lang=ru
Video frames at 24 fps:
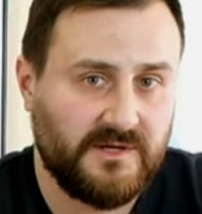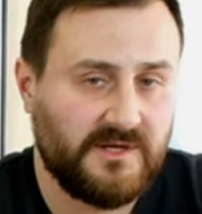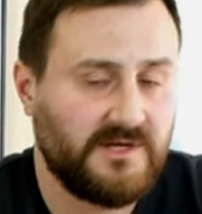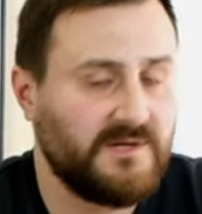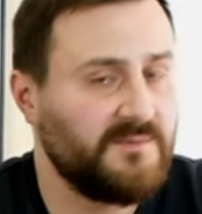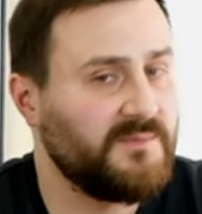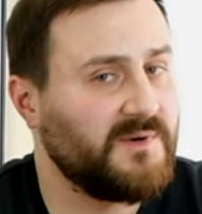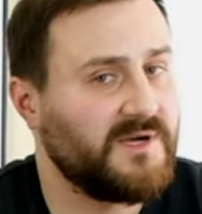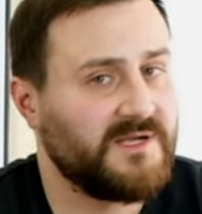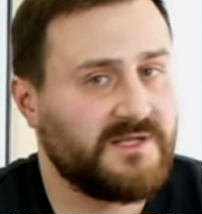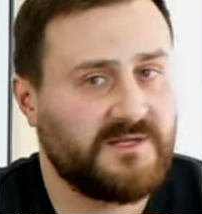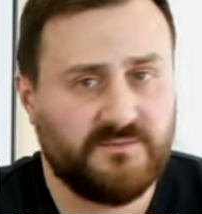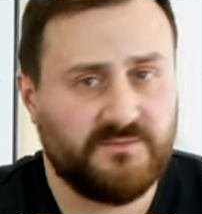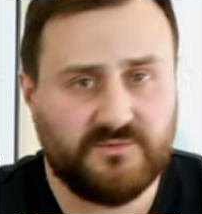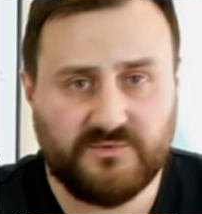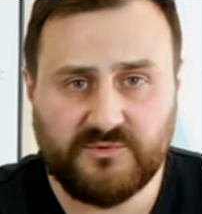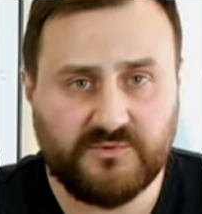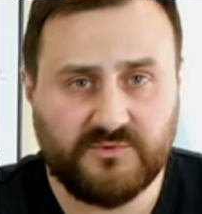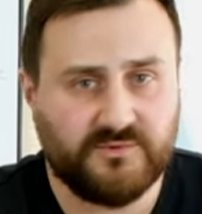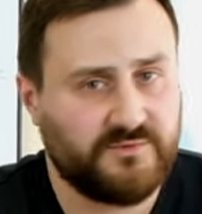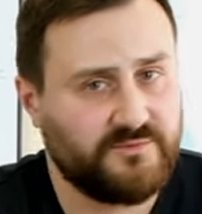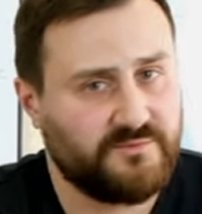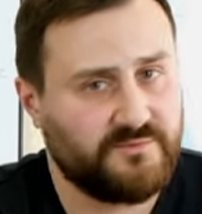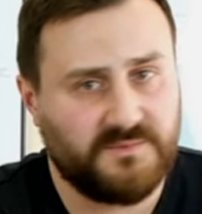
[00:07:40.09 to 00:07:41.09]
Либо они
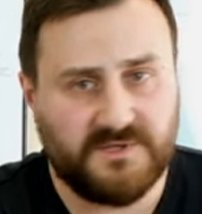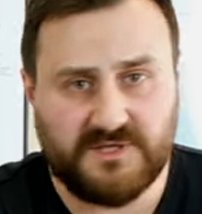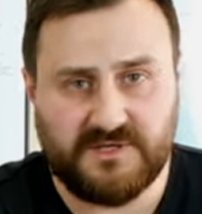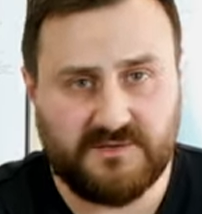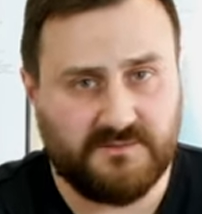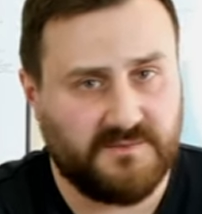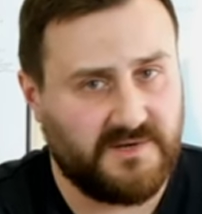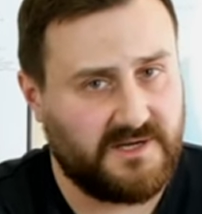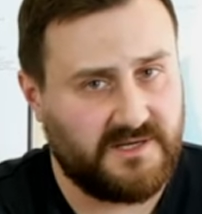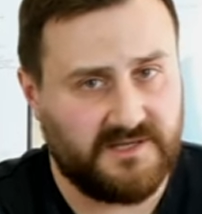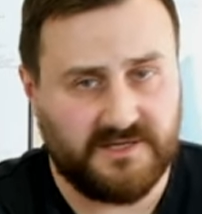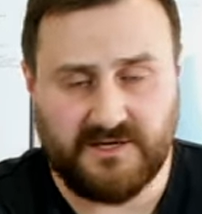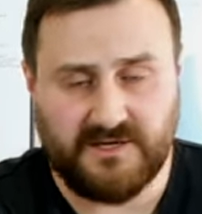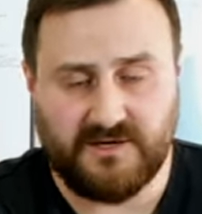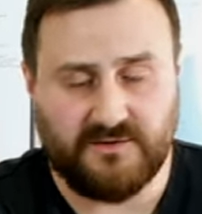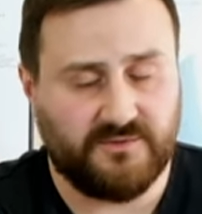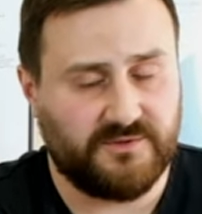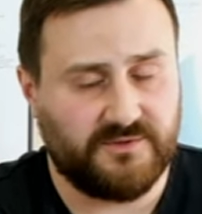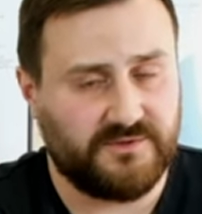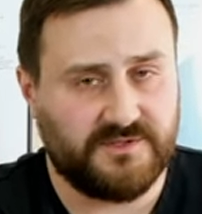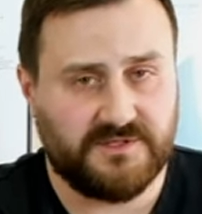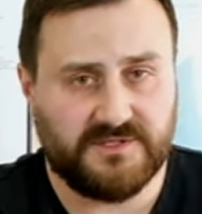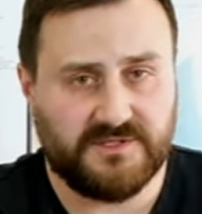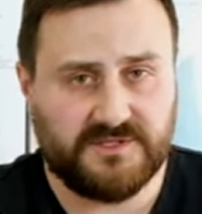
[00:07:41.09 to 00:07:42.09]
будут ну, минимальный
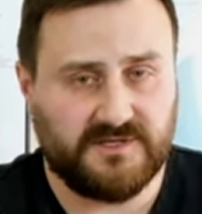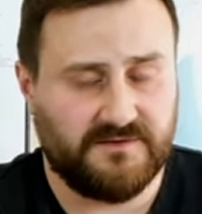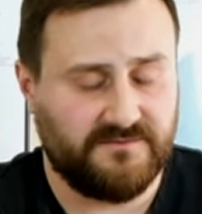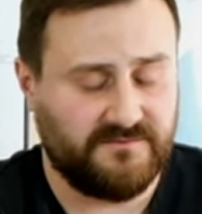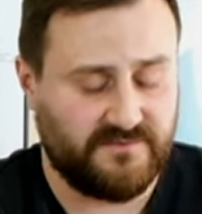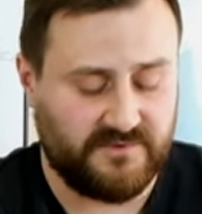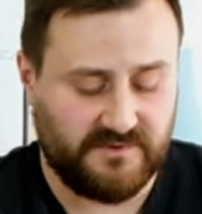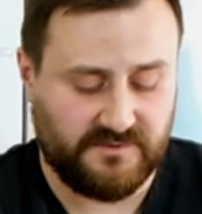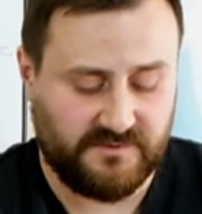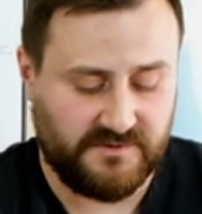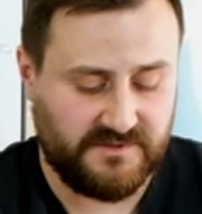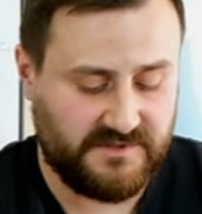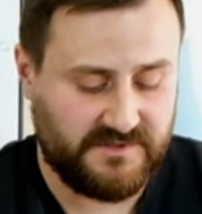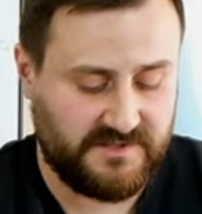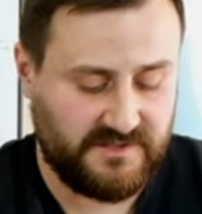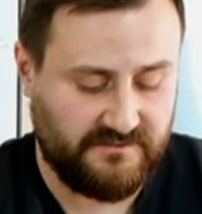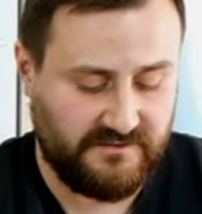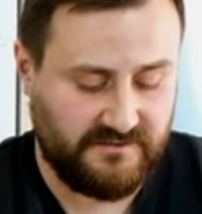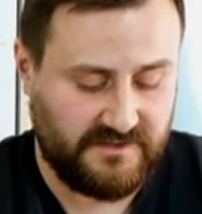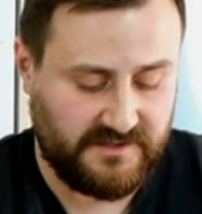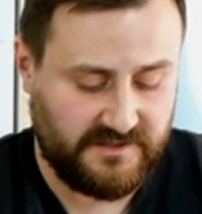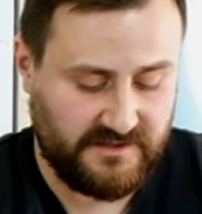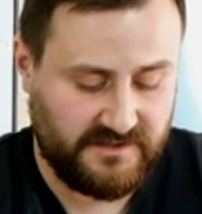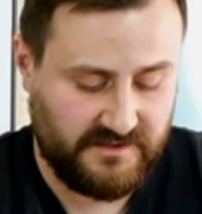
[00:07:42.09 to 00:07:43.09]
какой-то дискомфорт
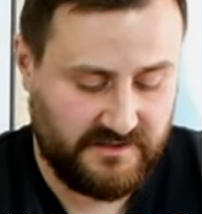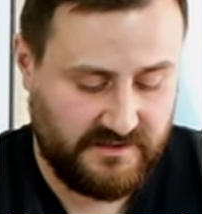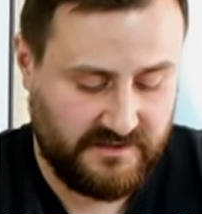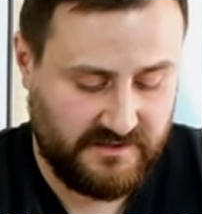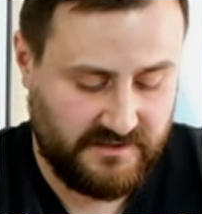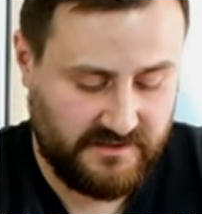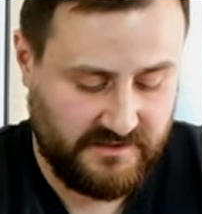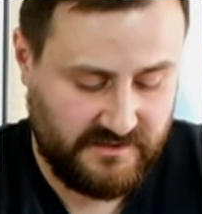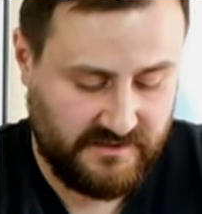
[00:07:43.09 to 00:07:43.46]
доставлять.